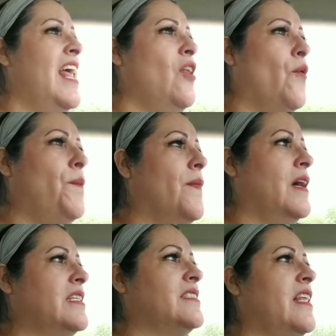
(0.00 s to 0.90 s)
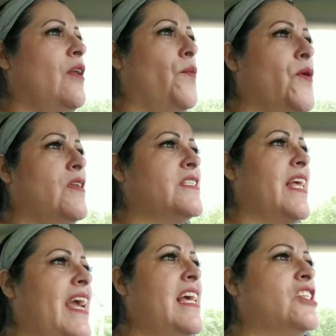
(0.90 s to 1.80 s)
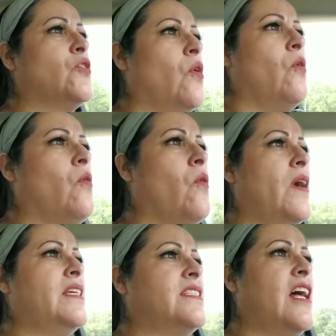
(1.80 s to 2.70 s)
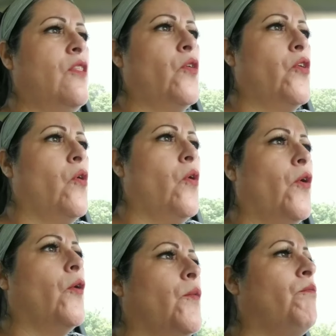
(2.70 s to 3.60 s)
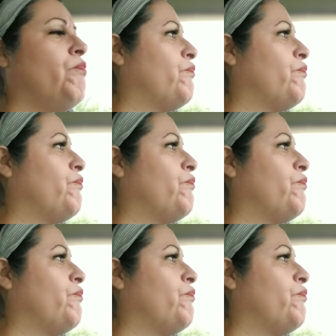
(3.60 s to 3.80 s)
lo, este, lo peor es que esto lo he estado yo,